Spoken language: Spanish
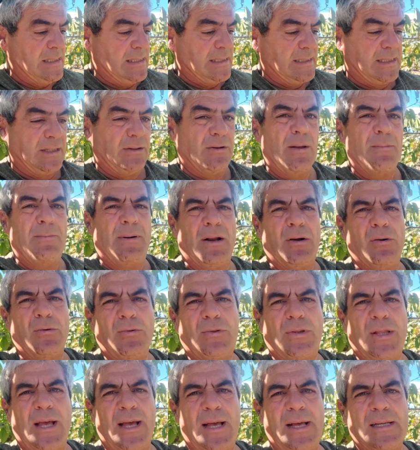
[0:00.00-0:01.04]
si no hay
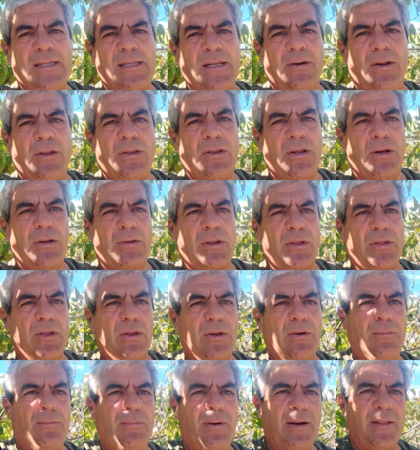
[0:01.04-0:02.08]
preguntas, si no hay
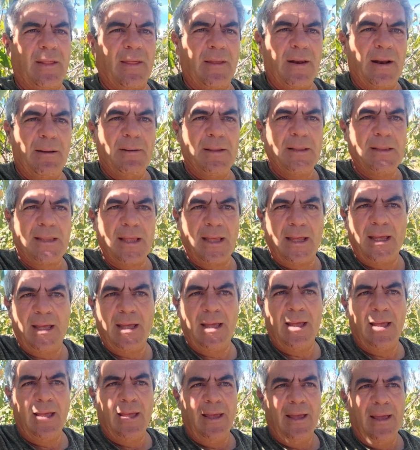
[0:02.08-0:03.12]
interactuación, verdaderamente
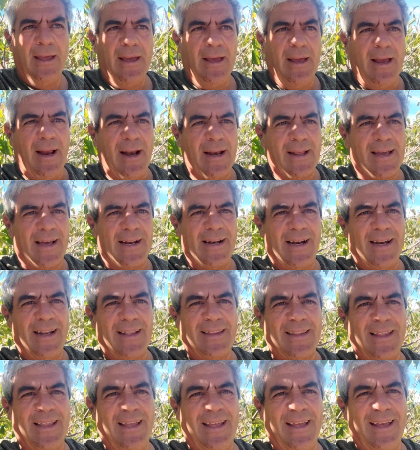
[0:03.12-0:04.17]
el canal
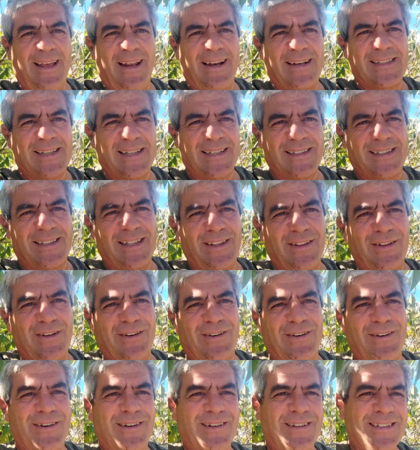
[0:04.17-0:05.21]
este, el
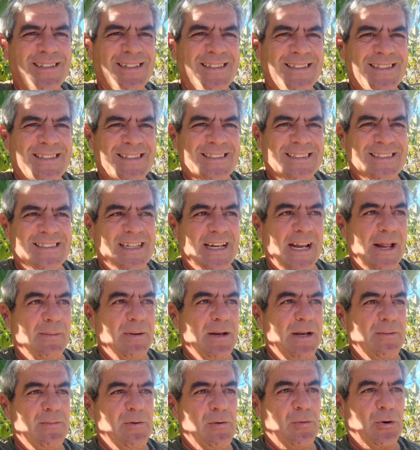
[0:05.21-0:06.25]
sentido sería
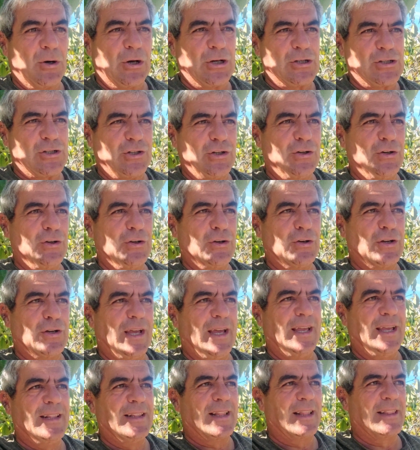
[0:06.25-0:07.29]
mínimo, porque solo lo
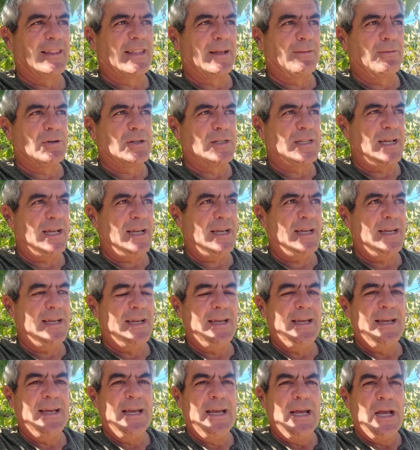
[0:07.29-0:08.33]
que intentamos es
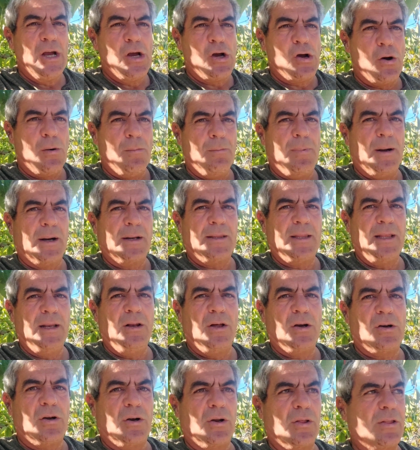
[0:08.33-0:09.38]
compartir
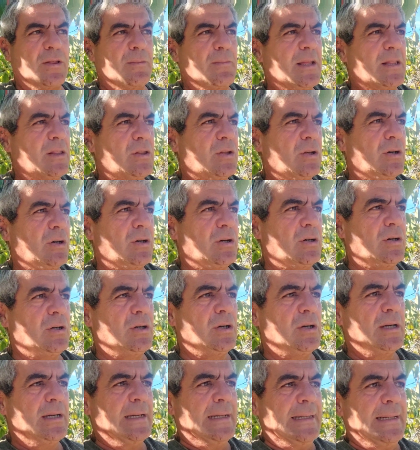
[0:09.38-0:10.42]
los conocimientos
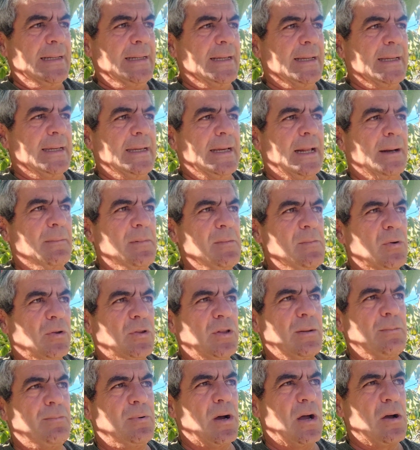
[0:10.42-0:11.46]
y al mismo
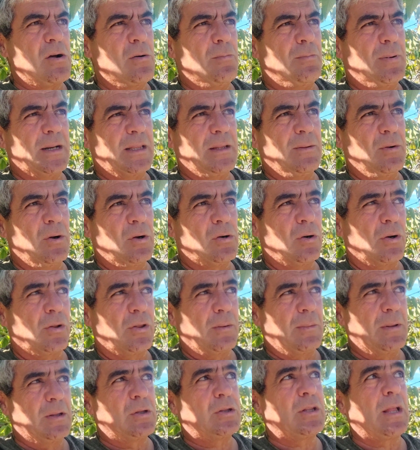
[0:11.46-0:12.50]
tiempo que compartimos los
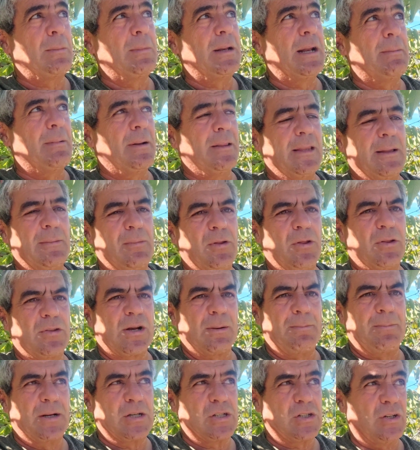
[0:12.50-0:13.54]
conocimientos también aprendemos de
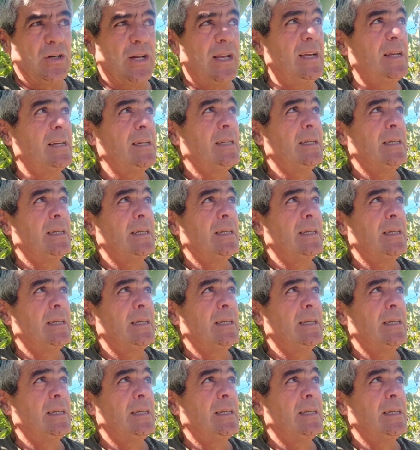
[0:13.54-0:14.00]
otras personas